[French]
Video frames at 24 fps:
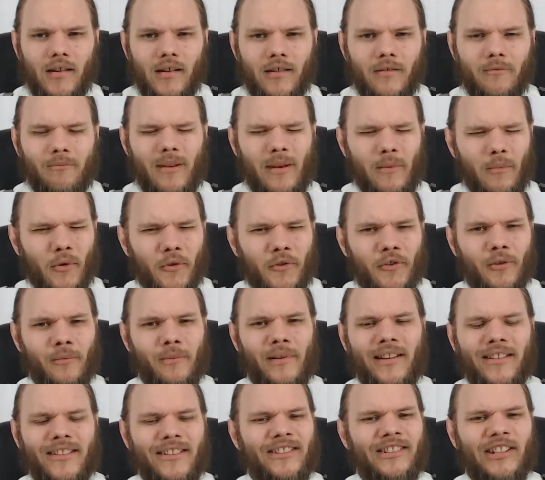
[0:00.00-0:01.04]
Mais il me
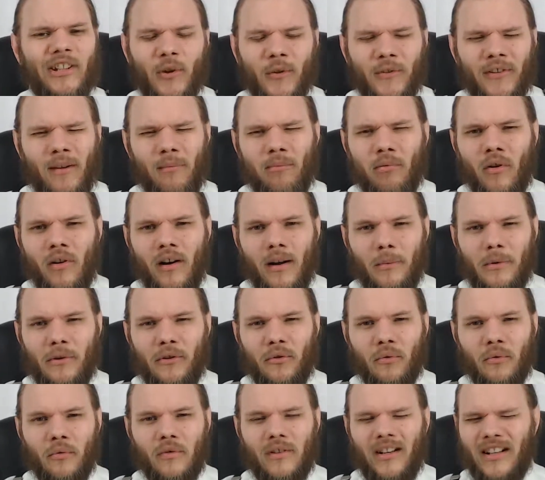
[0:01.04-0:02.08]
semblait que c'était dans sa
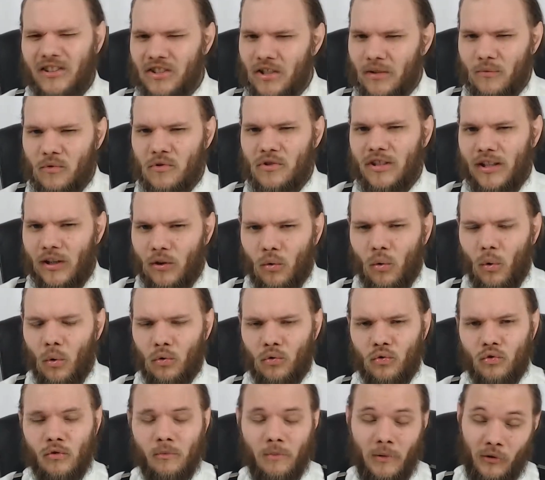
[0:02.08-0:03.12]
programmation. Là, j'avoue que j'ai un gros
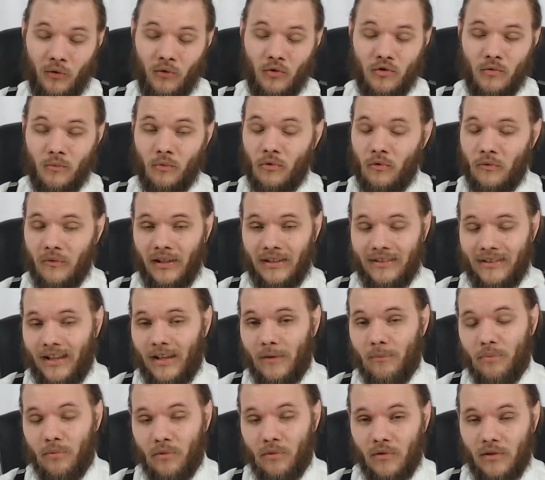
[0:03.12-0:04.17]
doute parce que je me souviens
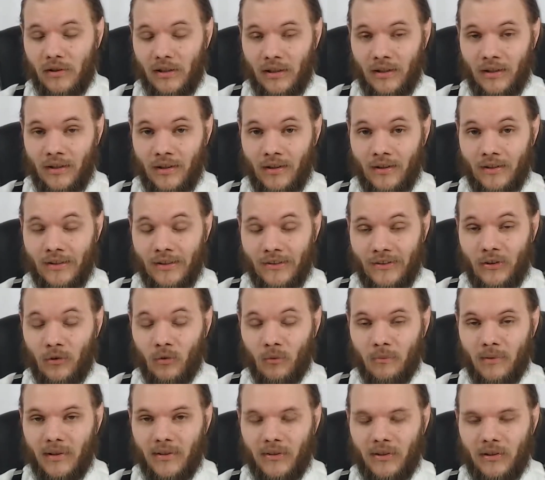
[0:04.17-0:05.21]
très peu de la, de la
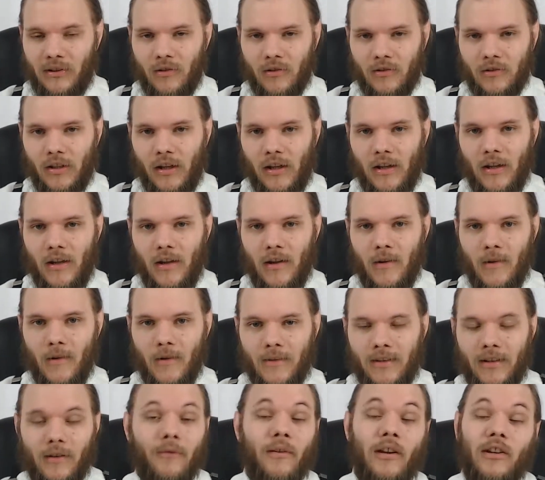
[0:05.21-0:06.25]
saison précédente.
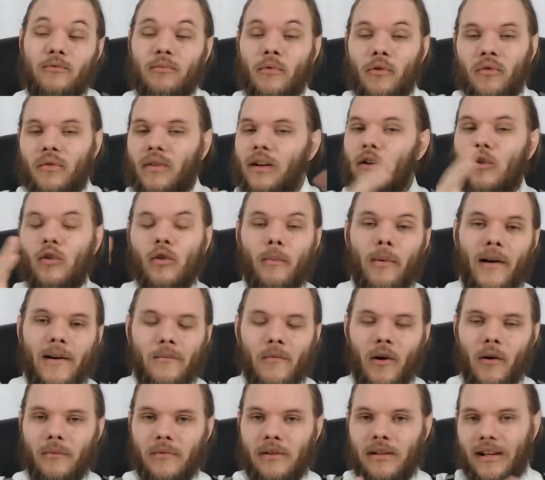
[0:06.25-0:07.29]
Enfin, je m'en souviens
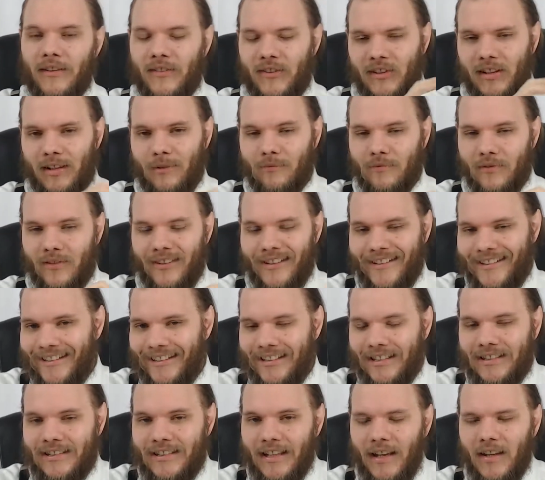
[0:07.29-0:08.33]
globalement, mais là, c'est des
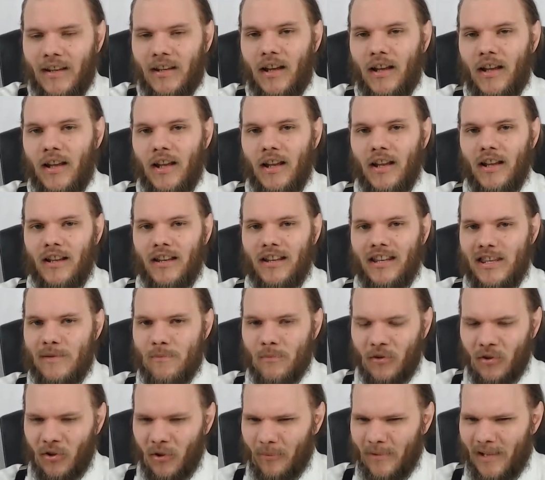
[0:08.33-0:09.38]
détails. Il me
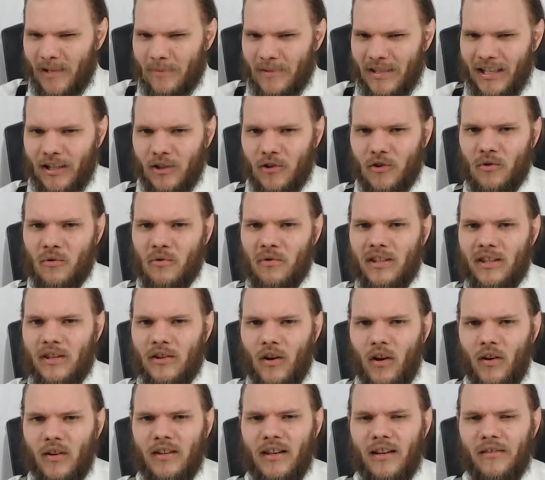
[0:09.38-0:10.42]
semblait bien que
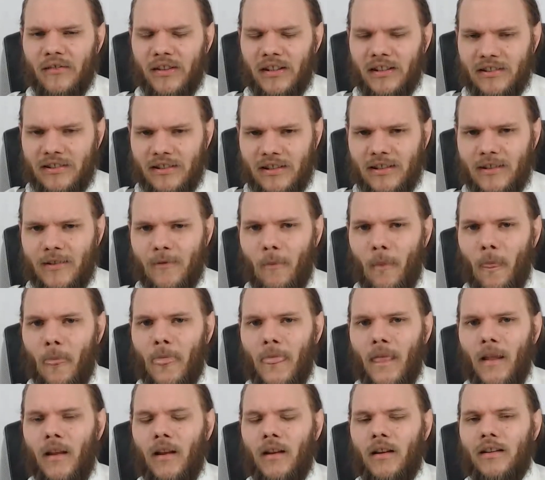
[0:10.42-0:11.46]
Enoch avait dit
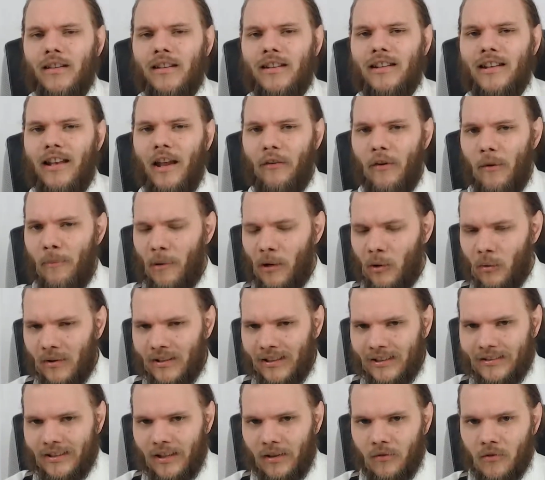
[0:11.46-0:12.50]
qu'il n'avait pas le droit
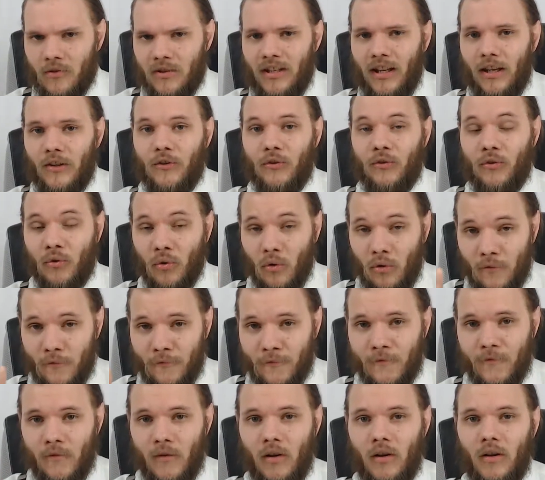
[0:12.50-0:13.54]
d'intervenir, sauf